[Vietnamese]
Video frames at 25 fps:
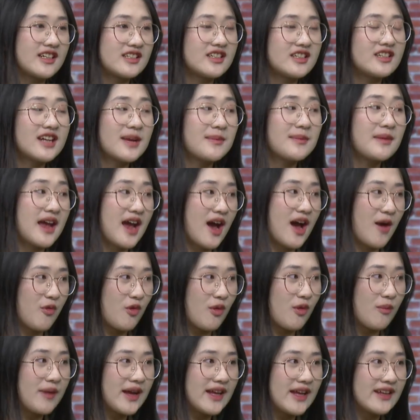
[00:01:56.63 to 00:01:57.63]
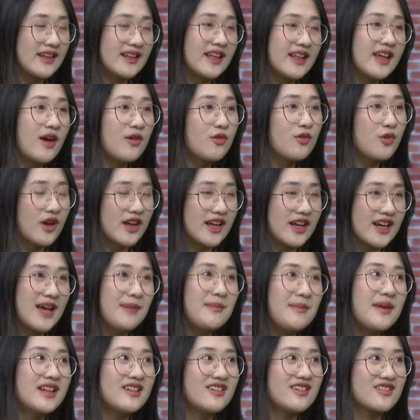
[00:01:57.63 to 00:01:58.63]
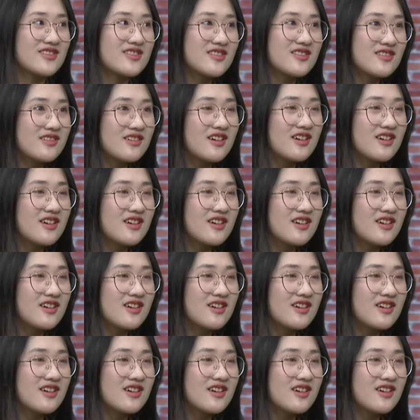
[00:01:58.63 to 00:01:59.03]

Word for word: những năm đại học của mình để theo đuổi cái đam mê thực sự